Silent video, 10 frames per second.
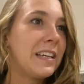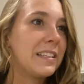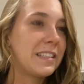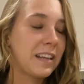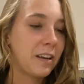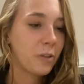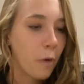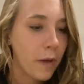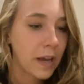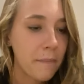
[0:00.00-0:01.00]
ir y decir,
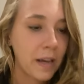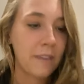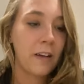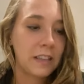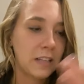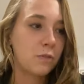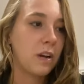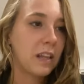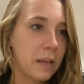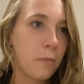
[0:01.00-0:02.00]
no, venga, venga, falta
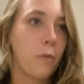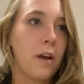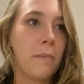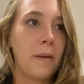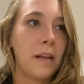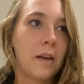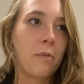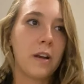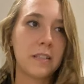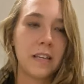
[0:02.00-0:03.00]
esto en el equipo, voy a ir a
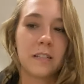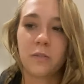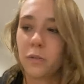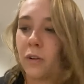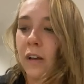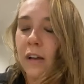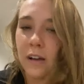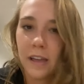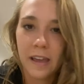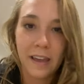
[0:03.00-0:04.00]
pelear, voy a ir a hacer esto.
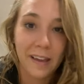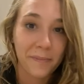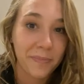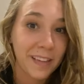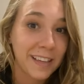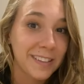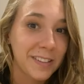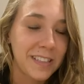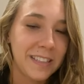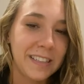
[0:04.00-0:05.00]
Eh,
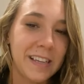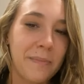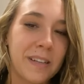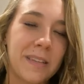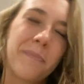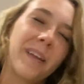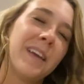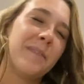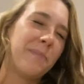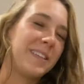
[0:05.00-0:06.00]
y, Javier
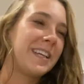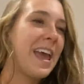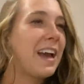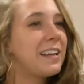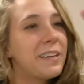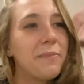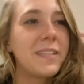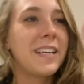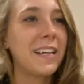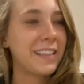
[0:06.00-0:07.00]
siempre, pichea, Niki,
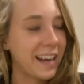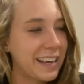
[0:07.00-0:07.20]
pichea,